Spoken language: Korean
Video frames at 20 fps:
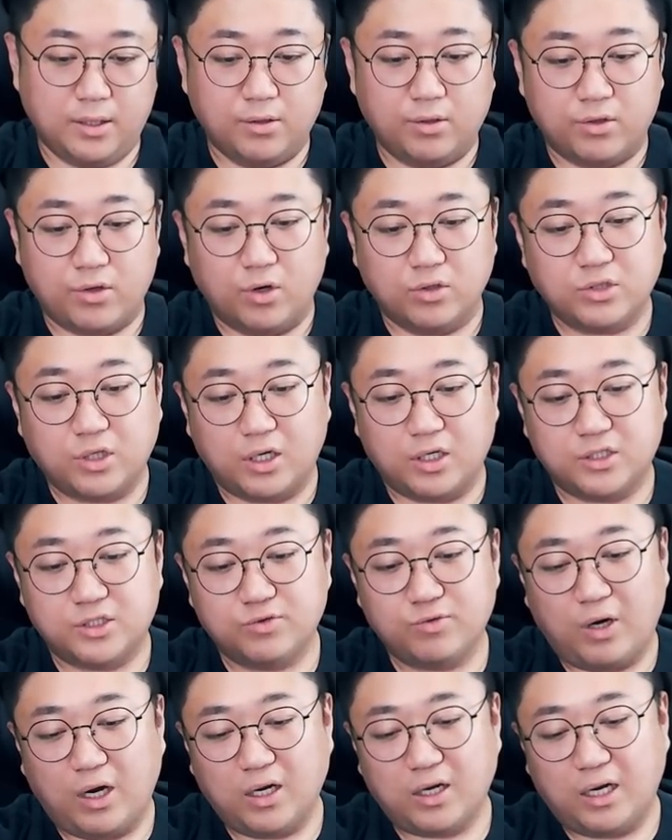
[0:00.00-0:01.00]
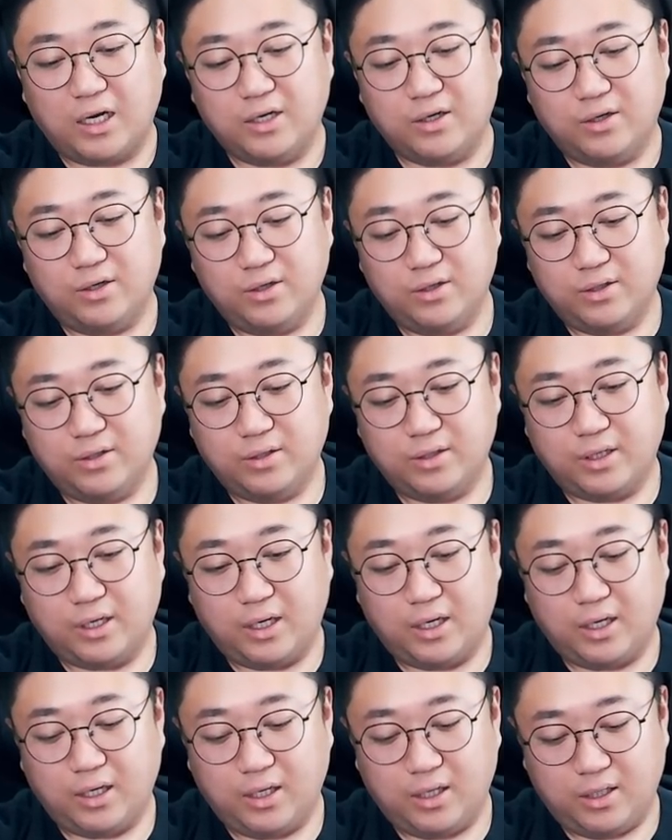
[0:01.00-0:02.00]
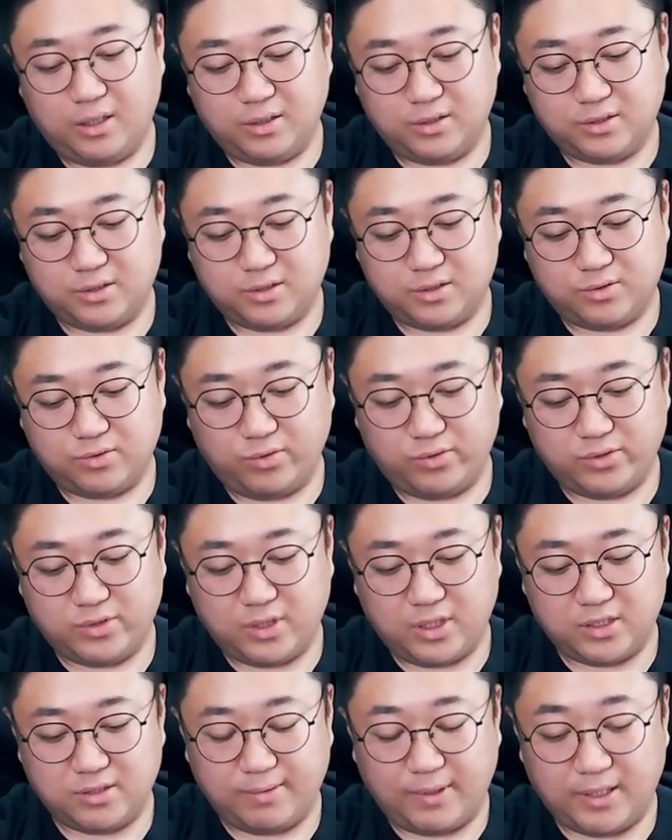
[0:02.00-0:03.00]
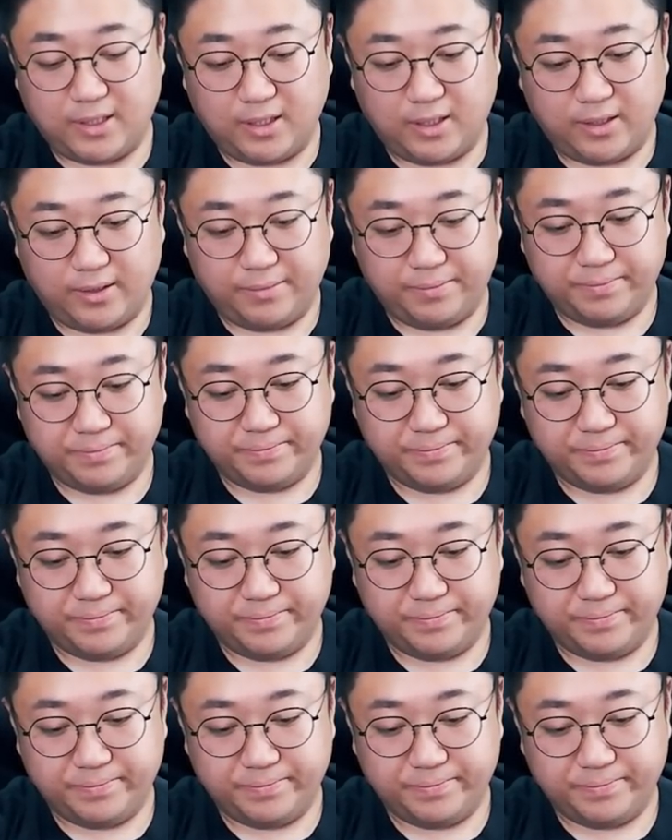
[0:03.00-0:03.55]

이거 경찰에 신고할까요? 아, 또 스트레스 받네.